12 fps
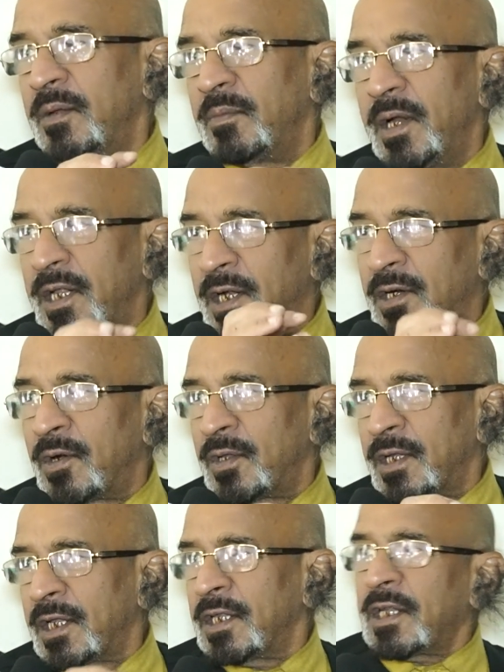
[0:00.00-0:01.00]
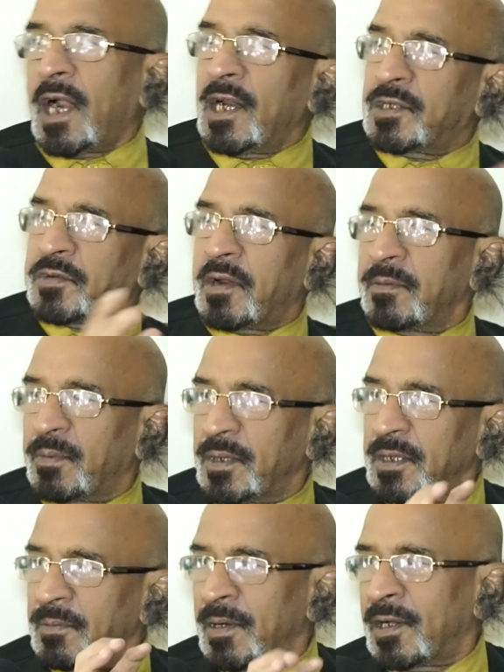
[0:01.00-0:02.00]
మేడిగడ్డలో జరిగింది కాళేశ్వరం
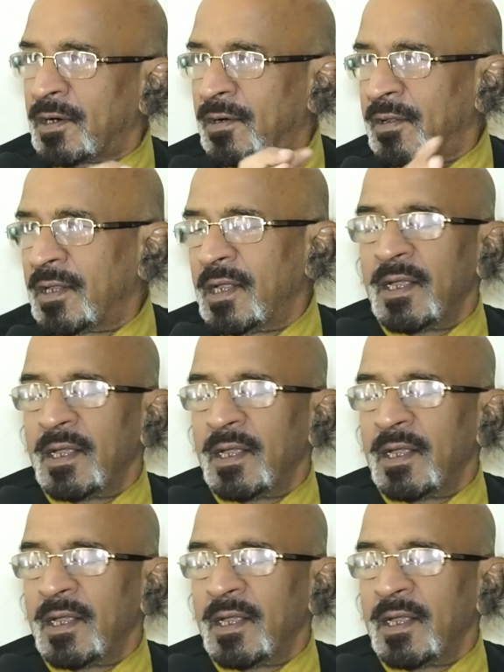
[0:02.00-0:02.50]
అయిపోయింది మేడిగడ్డలో